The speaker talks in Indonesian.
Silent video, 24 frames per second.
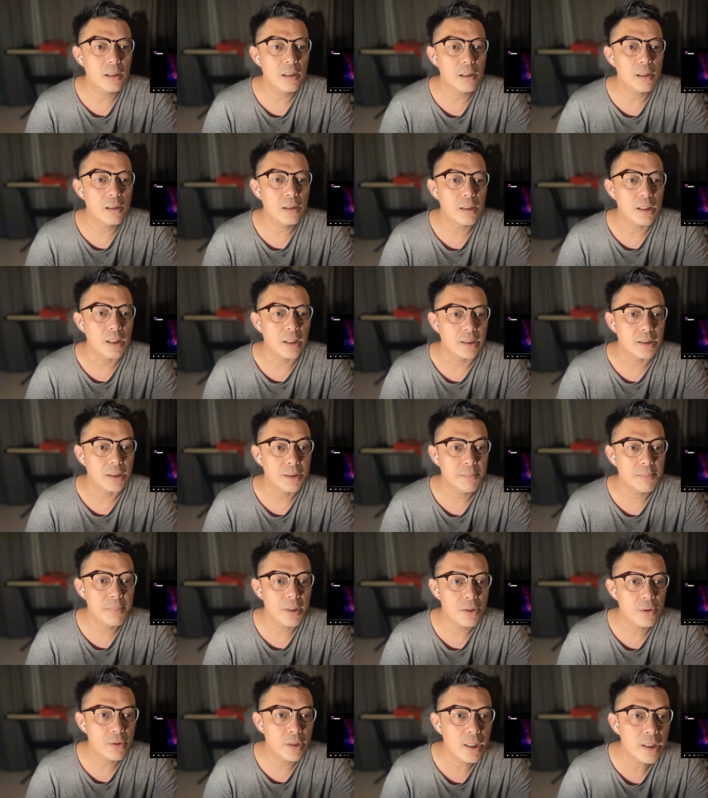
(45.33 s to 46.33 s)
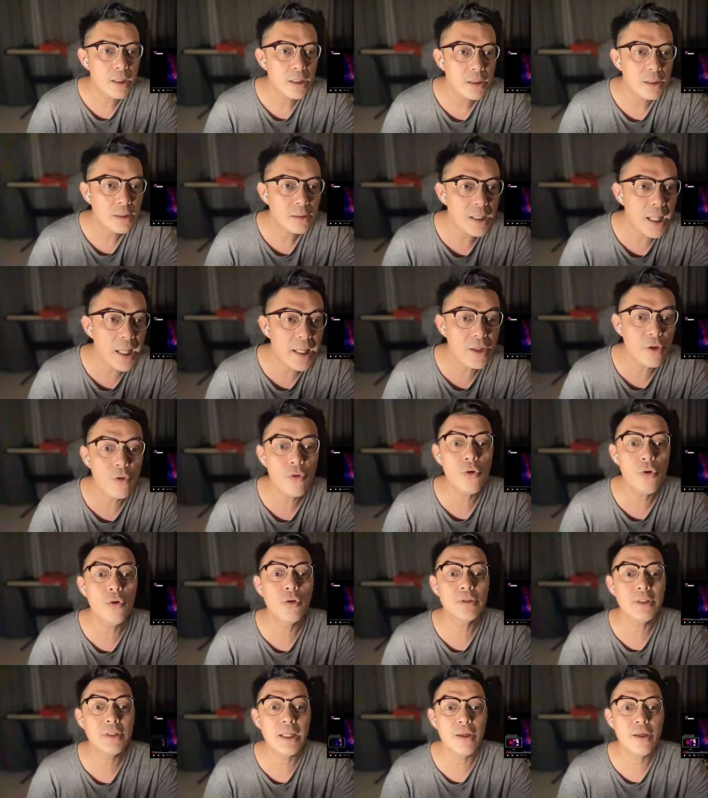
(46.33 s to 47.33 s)
Nah ini baru eh
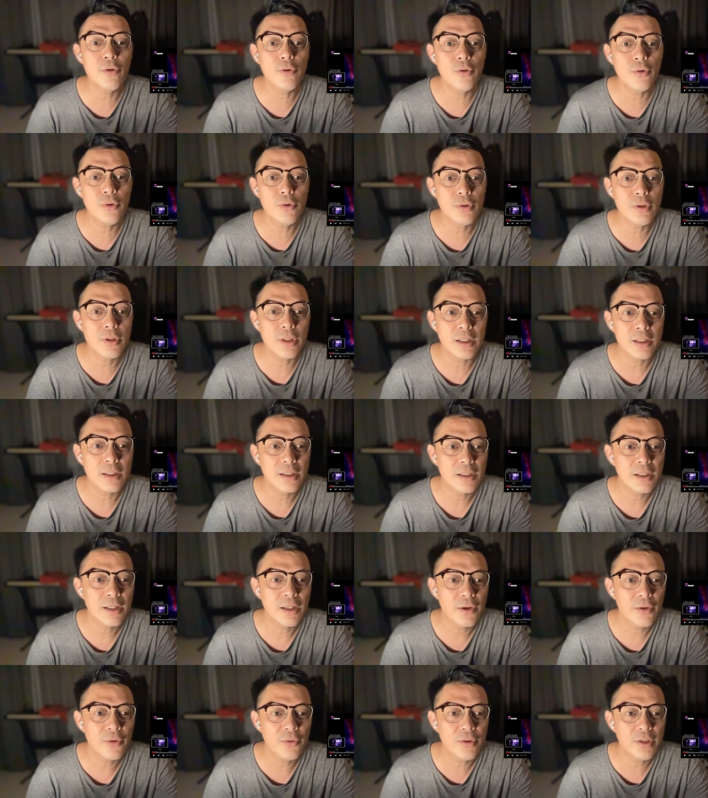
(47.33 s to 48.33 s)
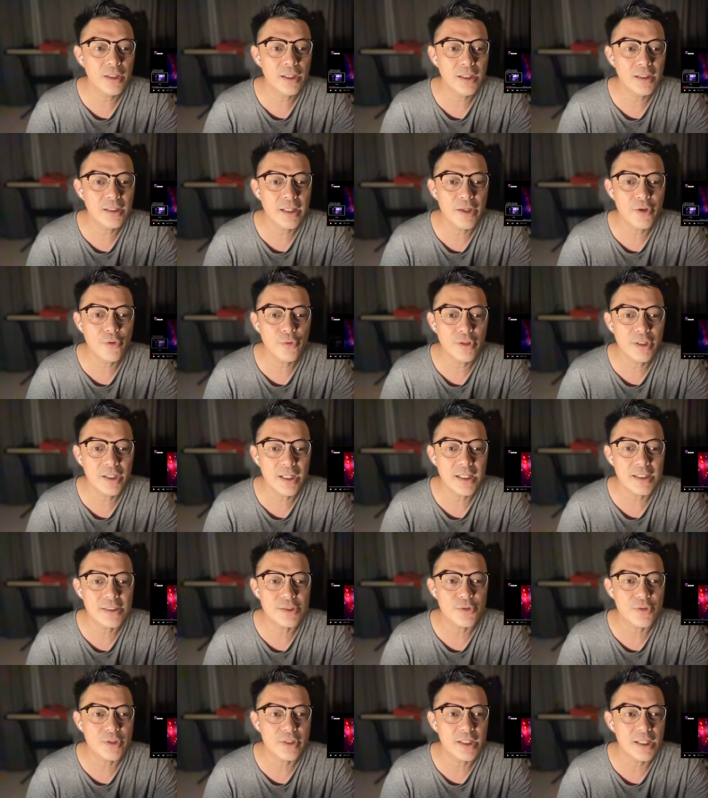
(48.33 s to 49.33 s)
Teon, Teon. Oke okay, Teon
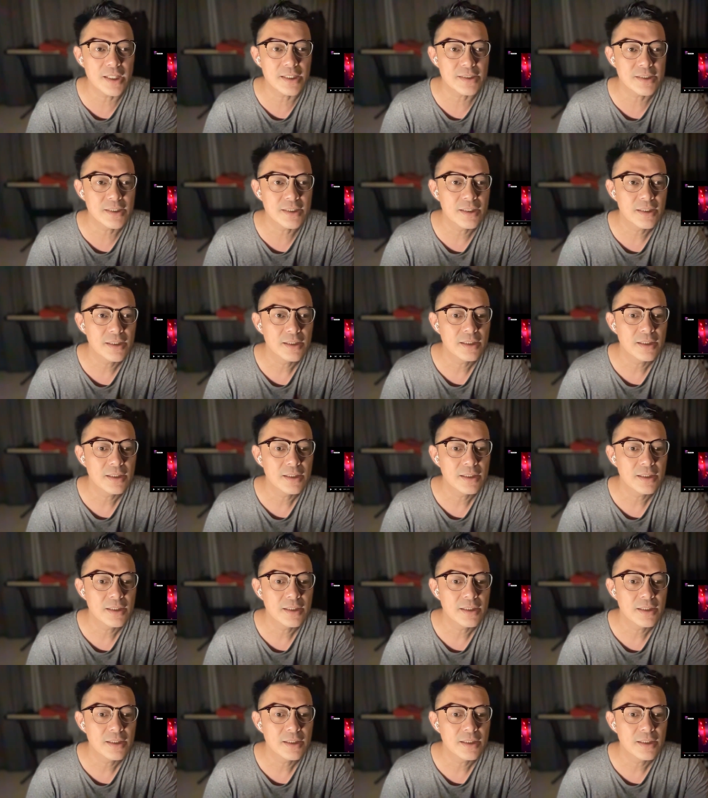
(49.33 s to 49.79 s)
guys, sorry guys.